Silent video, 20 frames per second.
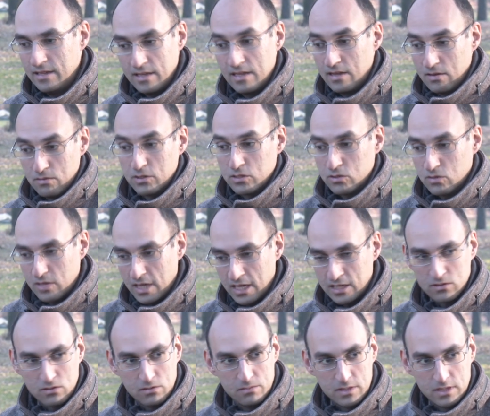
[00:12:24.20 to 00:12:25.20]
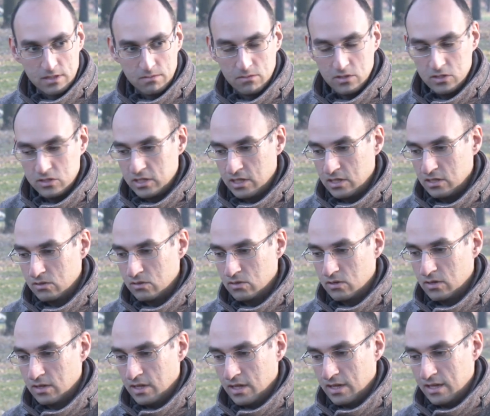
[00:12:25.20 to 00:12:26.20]
in questo caso, come stiamo
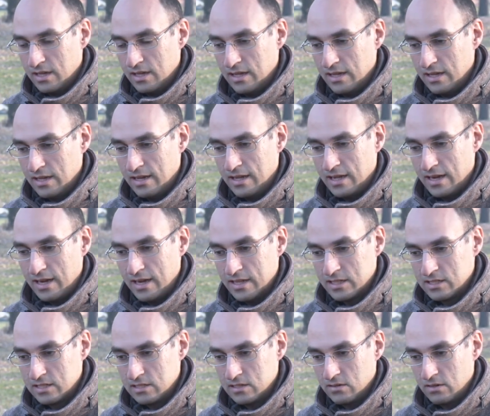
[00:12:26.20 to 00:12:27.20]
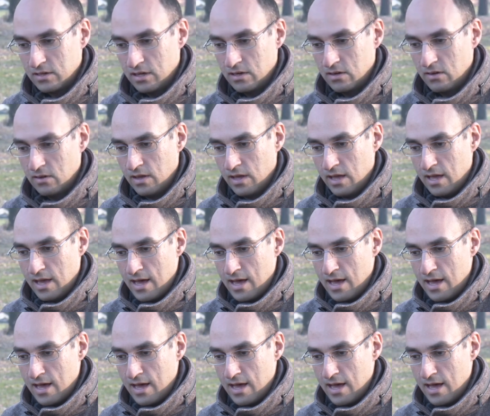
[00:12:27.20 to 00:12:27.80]
dicendo, eh, la relazione. No?